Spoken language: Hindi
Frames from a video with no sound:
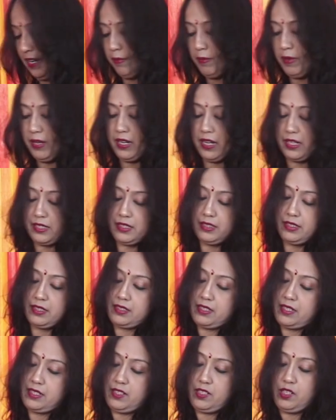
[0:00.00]
ये भी गाछी
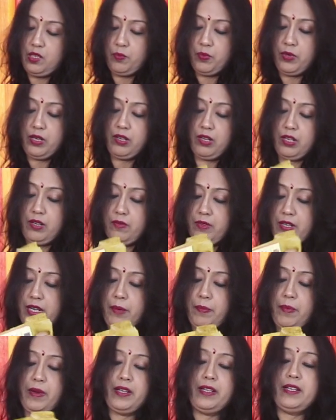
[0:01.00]
दसर के ऊपर
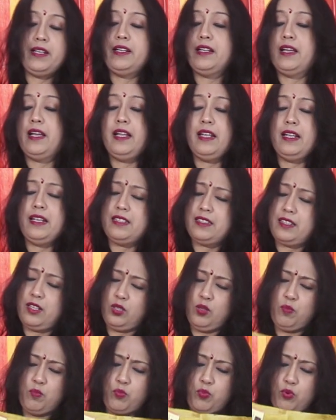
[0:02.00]
कलमकारी पेंटिंग है
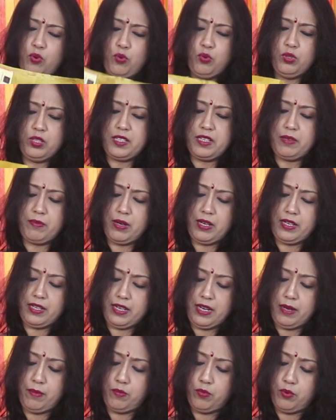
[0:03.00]
इसका तो बहुत
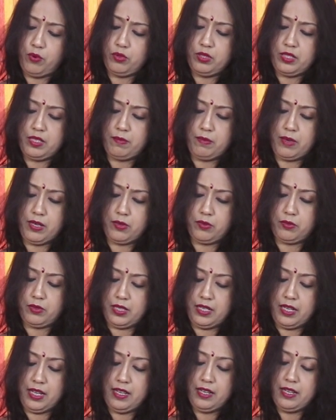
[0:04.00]
डिमांड है बहुत डिमांड
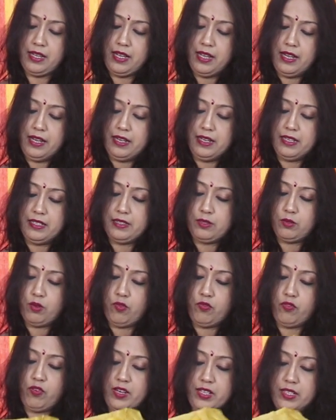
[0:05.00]
होती है इस
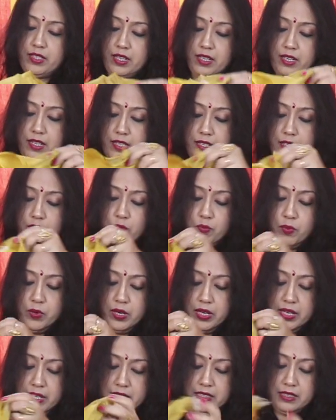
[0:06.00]
ऑफ वाइट कलर के
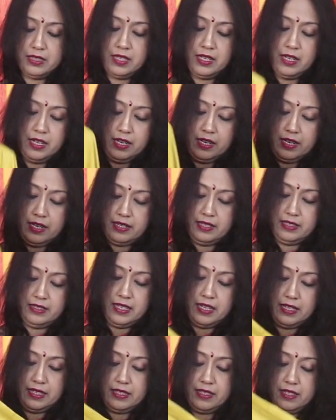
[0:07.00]
ऊपर इस
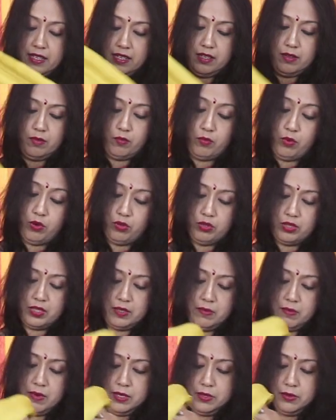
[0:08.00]
डिजाइन का बहुत
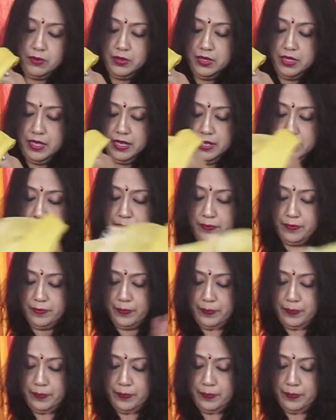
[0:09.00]
डिमांड होती है